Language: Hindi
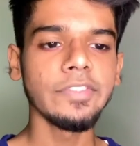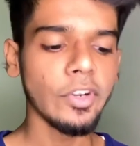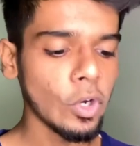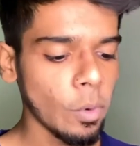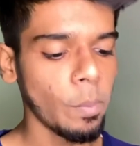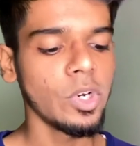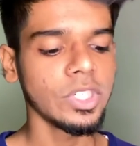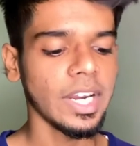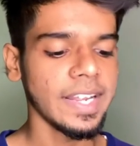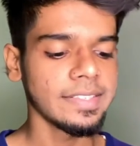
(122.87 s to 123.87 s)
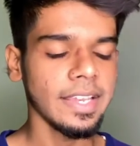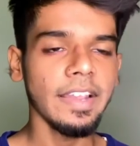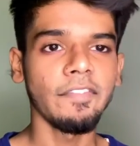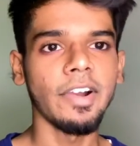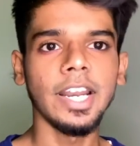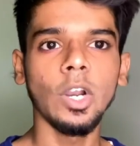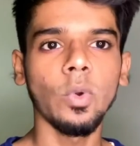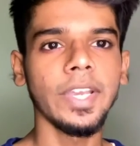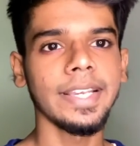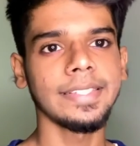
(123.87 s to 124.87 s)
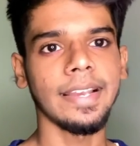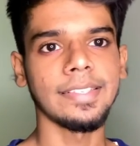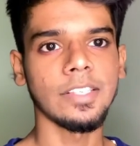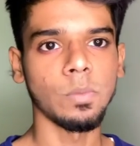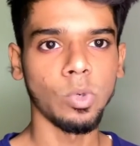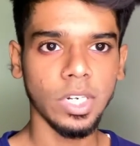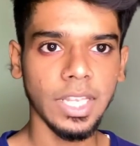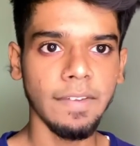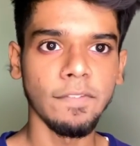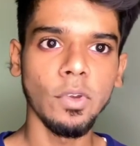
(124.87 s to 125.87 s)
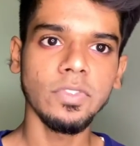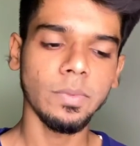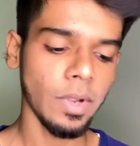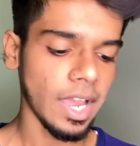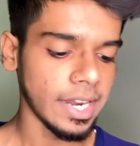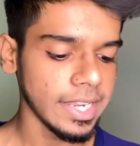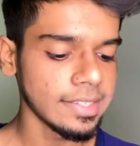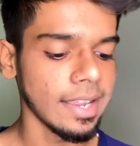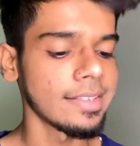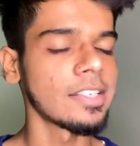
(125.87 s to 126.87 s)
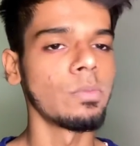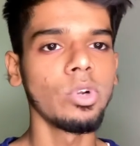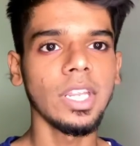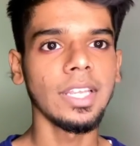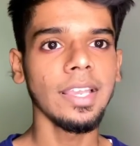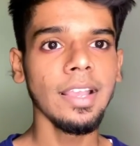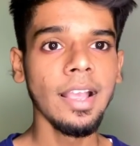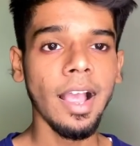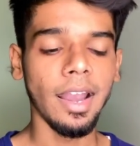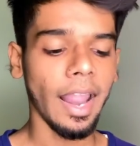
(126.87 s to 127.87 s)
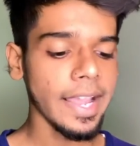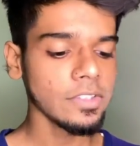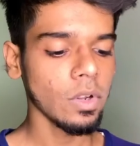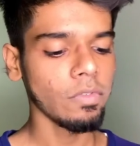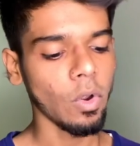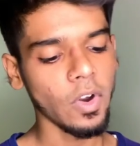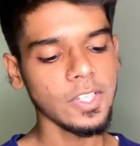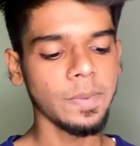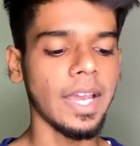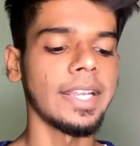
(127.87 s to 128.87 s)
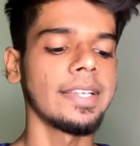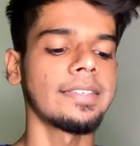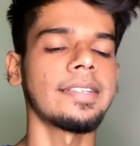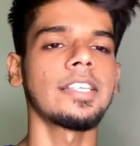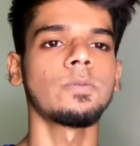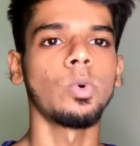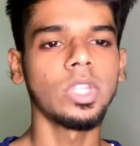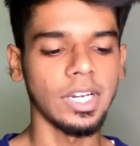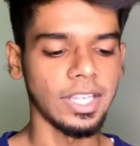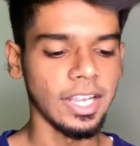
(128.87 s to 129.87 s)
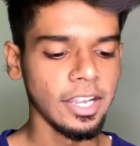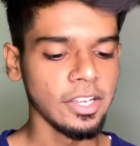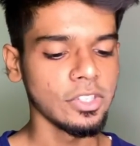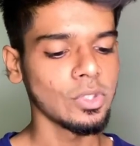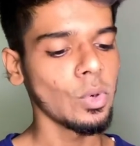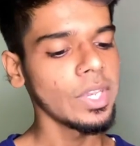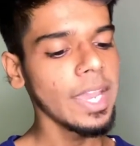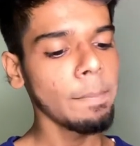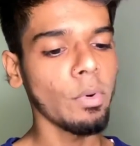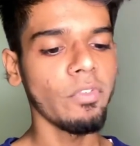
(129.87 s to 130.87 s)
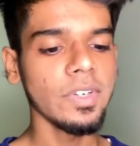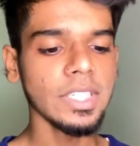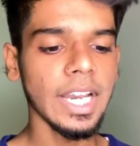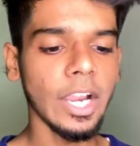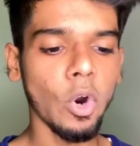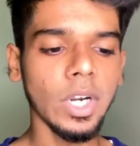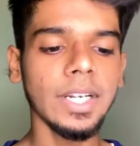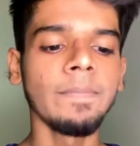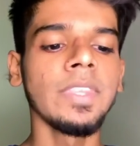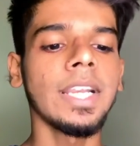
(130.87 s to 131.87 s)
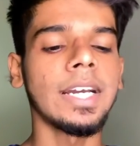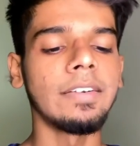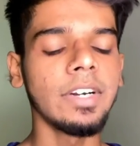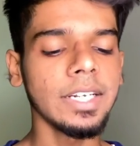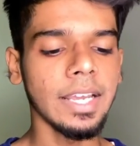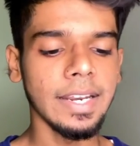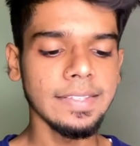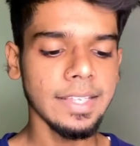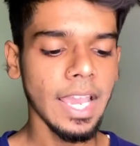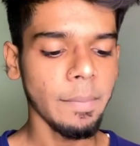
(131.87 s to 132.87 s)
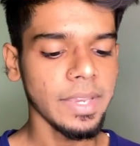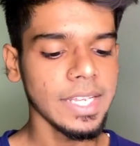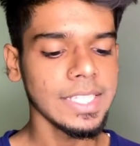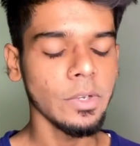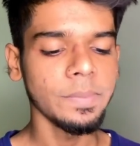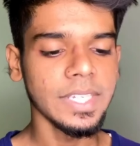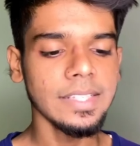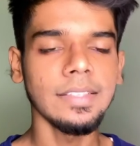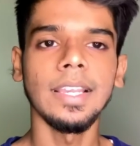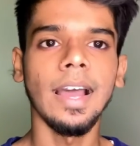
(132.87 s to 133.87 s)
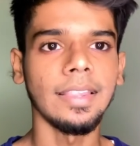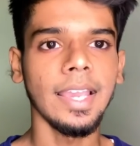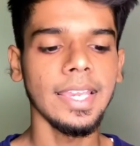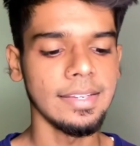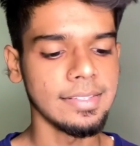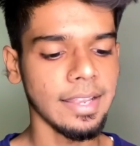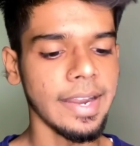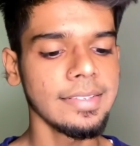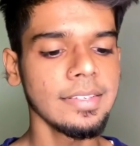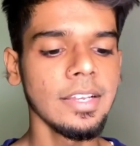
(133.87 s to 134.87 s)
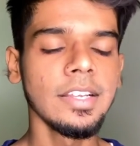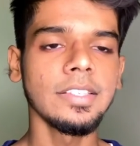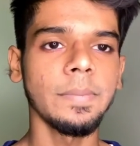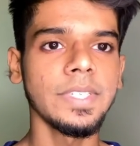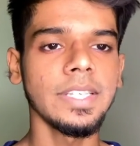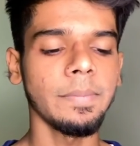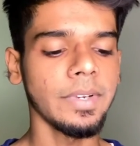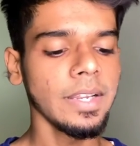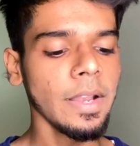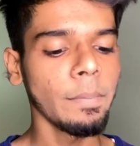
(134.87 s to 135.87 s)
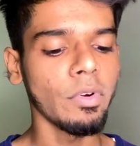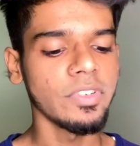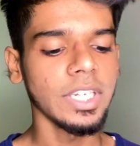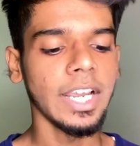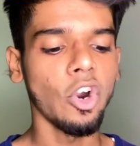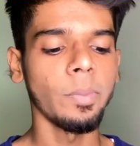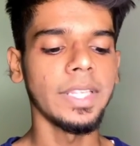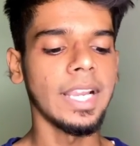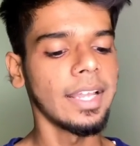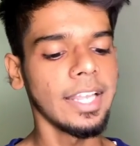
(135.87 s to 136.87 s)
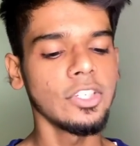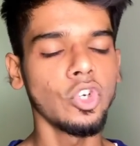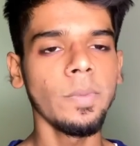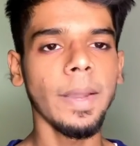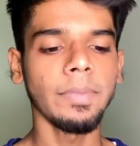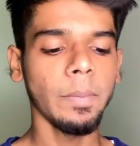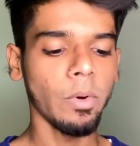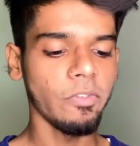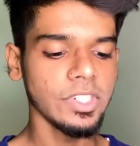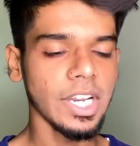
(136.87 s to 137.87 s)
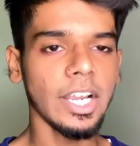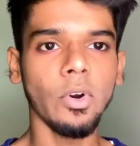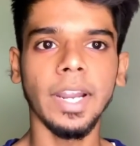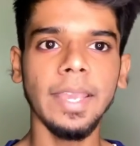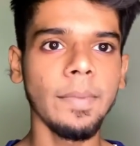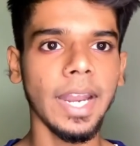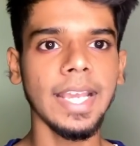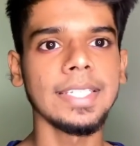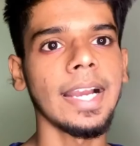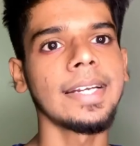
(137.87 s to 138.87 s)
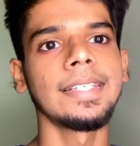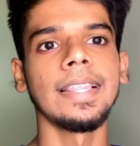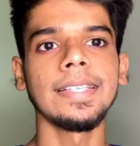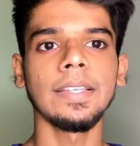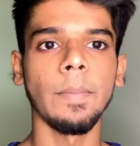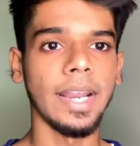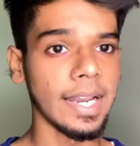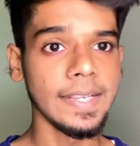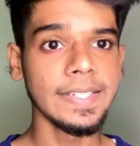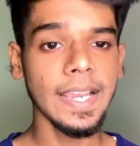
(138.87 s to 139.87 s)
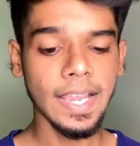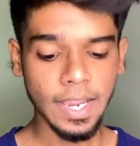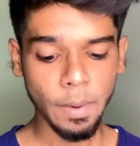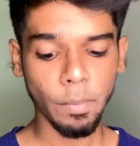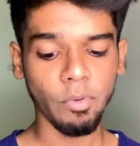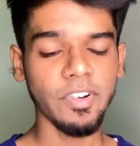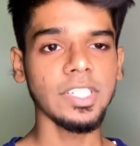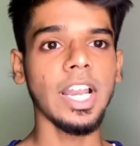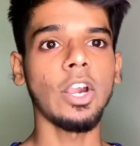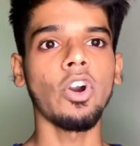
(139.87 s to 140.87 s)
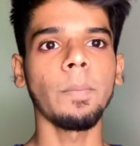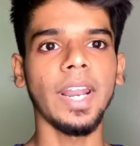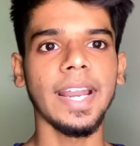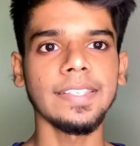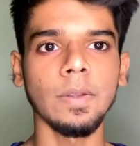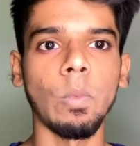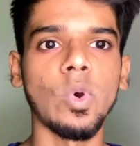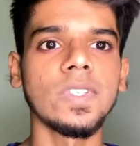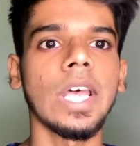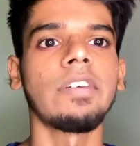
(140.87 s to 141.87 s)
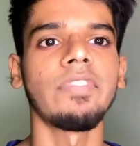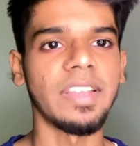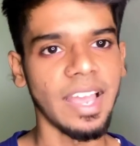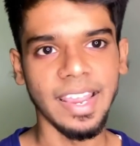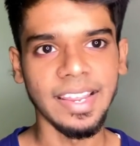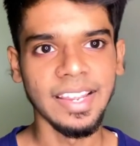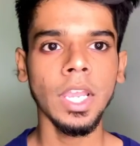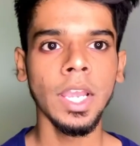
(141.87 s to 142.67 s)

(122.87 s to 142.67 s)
वीडियो को पोस्ट करने से वायरल होने के चांसेस बहुत रहते हैं व्यूज़ आने के चांसेस बहुत रहते हैं लाइक्स और फॉलोअर्स भी आने के चांसेस बहुत रहते हैं सो ये प्रोफेशनल अकाउंट कन्वर्ट करने से ही हमें ये सब चीज़ दिखाता है इनसाइट्स सब चीज़ अपने प्रोफेशनल अकाउंट में दिखाता है जो भी अब तक प्रोफेशनल अकाउंट नहीं बनाए जाकर जल्दी से बना लीजिए प्रोफेशनल अकाउंट बनाने से बहुत सारा फ़ायदा है